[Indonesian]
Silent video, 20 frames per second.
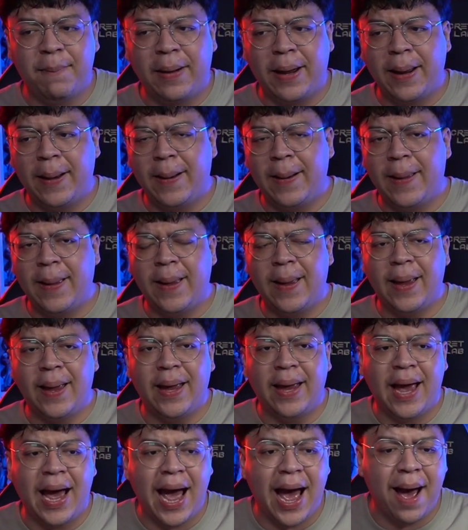
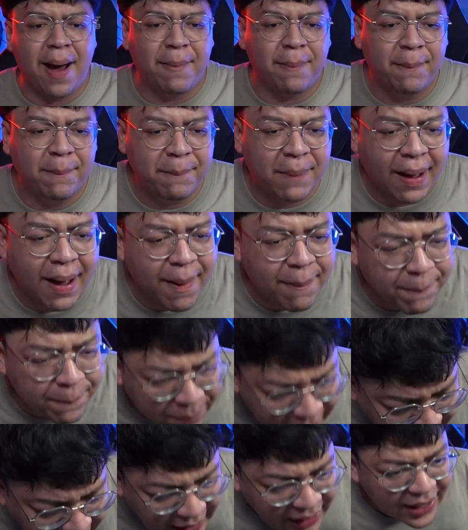begini ya
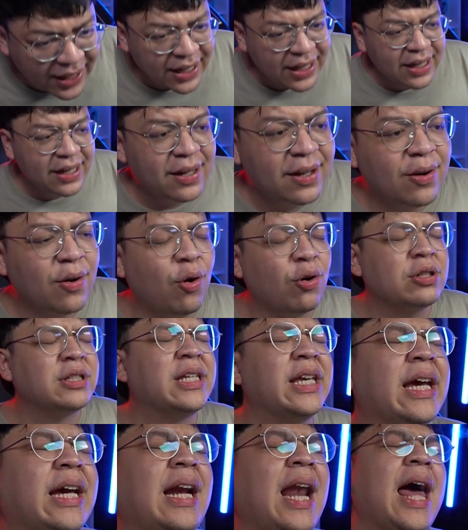Habis
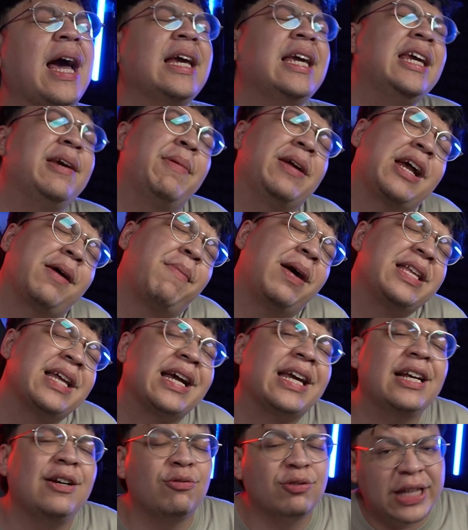Gocek lagi,
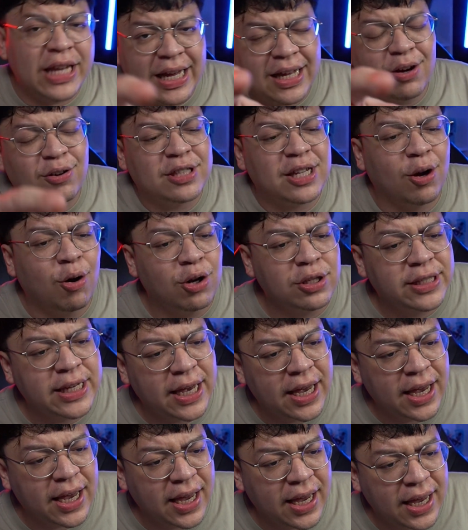banyak-banyakin lu, Teng.
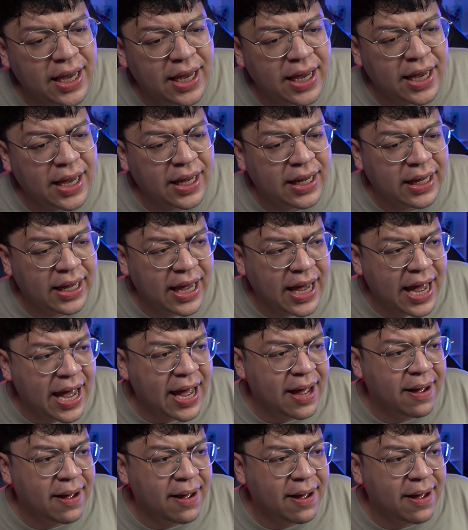Gocek-gocek, ya.